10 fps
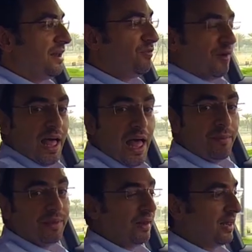عن
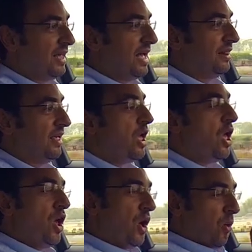فخامه القياده
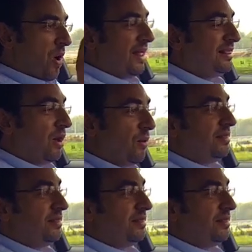وحتى